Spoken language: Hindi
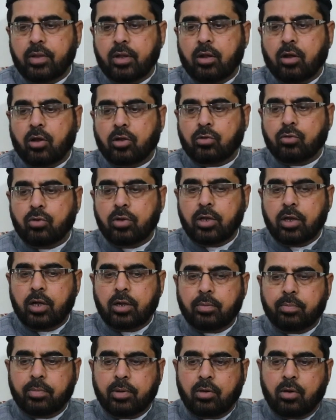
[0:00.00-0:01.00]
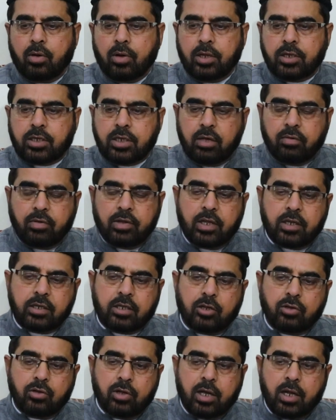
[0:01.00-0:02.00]
और दुनिया और इसी वजह
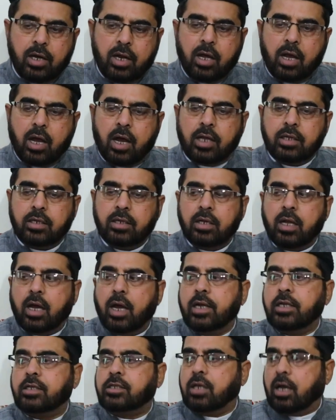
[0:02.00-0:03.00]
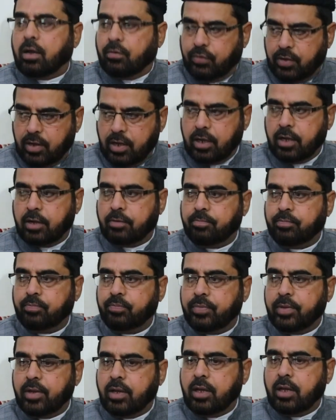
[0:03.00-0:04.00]
से जो है ना आज नाानसाफ़ियाँ
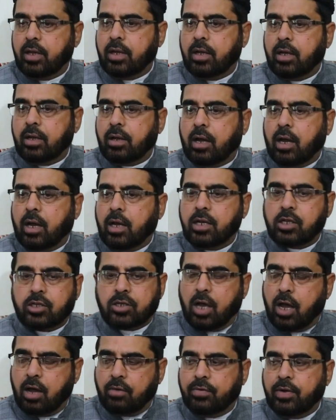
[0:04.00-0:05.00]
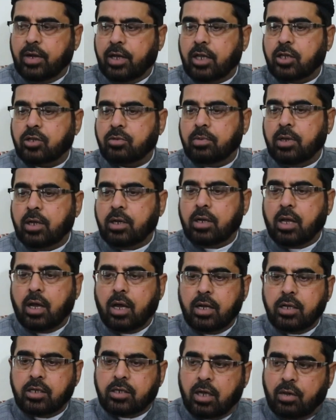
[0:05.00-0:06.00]
हैं इंसाफ नहीं इस
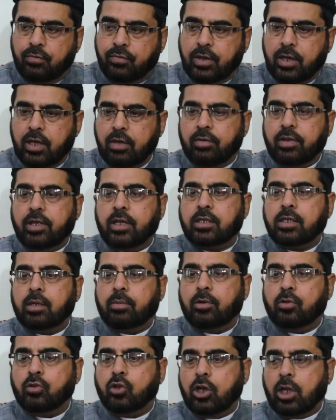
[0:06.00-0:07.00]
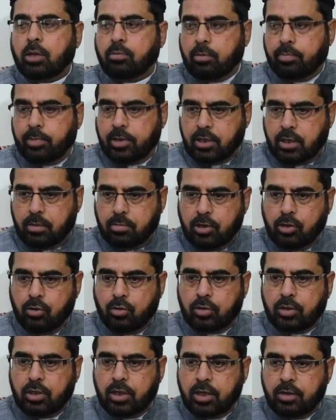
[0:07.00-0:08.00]
नाानसाफ़ी की वजह से फिर दुनिया में बदमनी
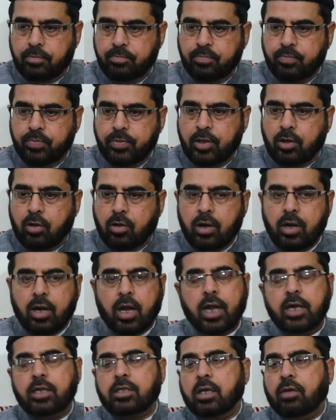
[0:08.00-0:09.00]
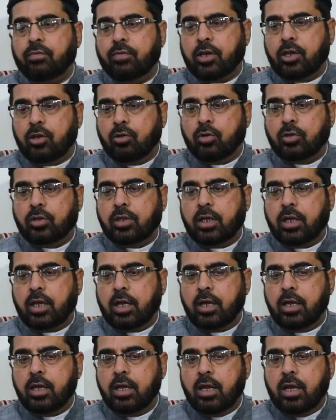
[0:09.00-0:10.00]
होती है और नाानसाफ़ी क्यों होती
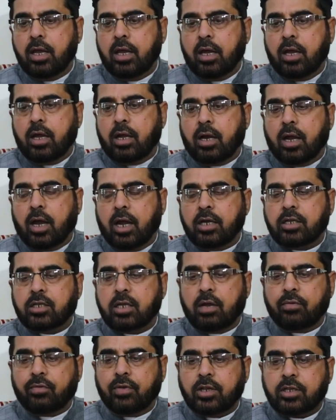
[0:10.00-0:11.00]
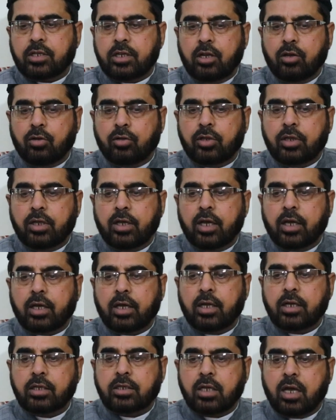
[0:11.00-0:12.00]
है नाानसाफ़ी इसलिए होती है
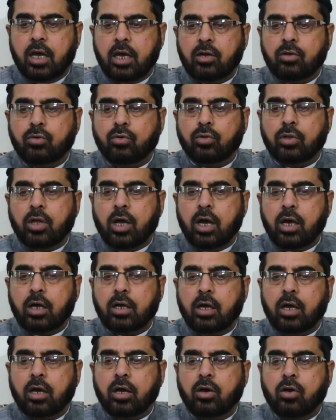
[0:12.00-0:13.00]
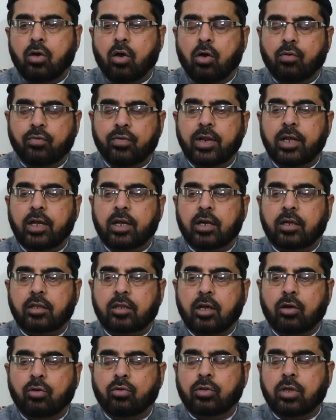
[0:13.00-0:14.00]
कि इंसान खुदा का खौफ नहीं
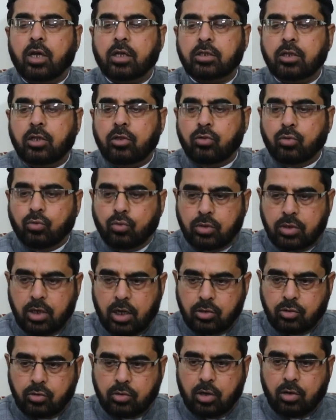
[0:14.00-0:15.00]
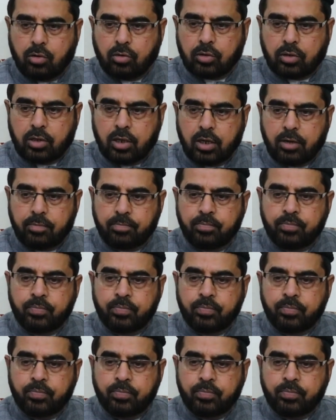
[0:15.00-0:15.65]
करता खुदा से दूर जा चुका होता है